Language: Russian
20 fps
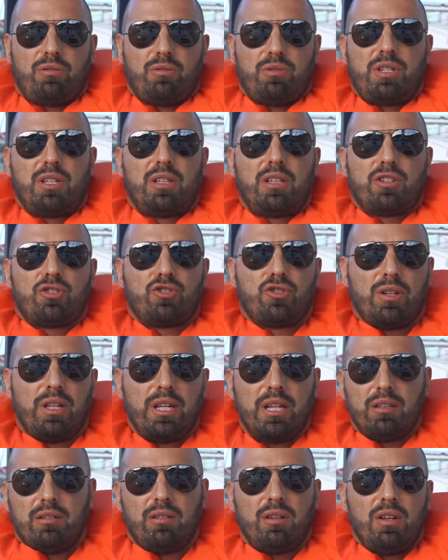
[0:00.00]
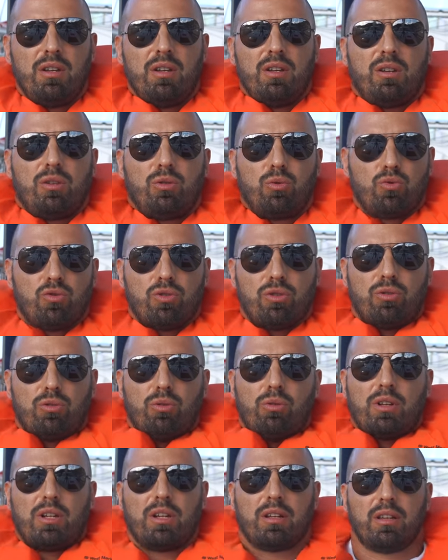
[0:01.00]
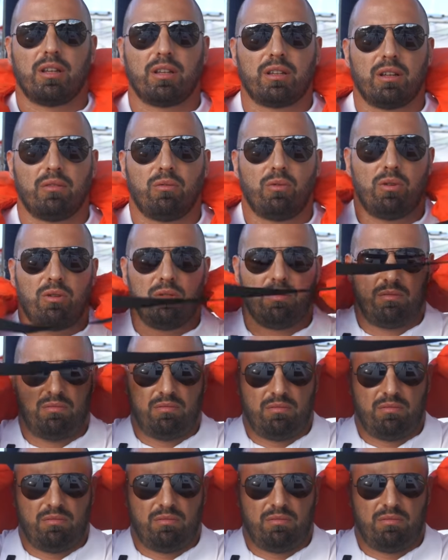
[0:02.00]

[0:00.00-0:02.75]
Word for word: То есть этот жилет нужен только для того,